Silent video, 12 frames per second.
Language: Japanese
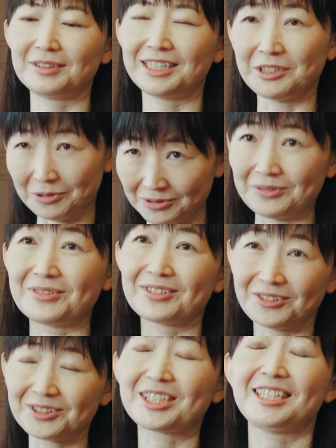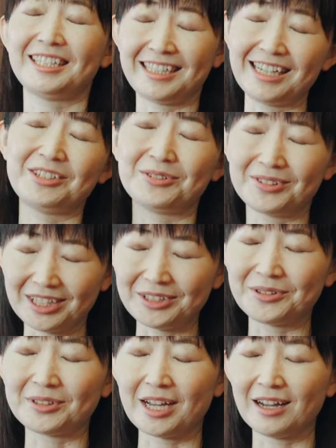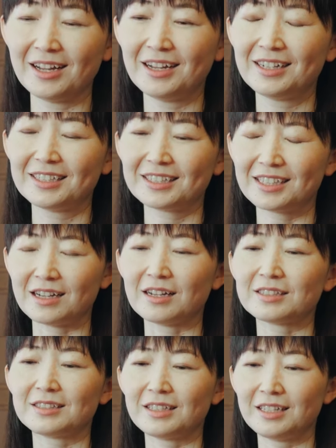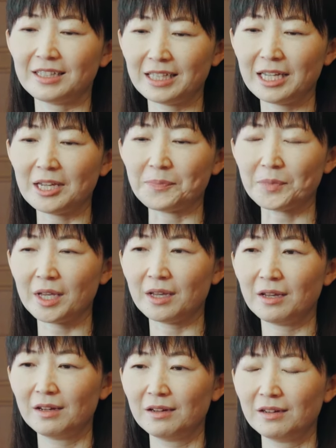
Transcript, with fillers: 議論を聞いているっていうような気がしていてで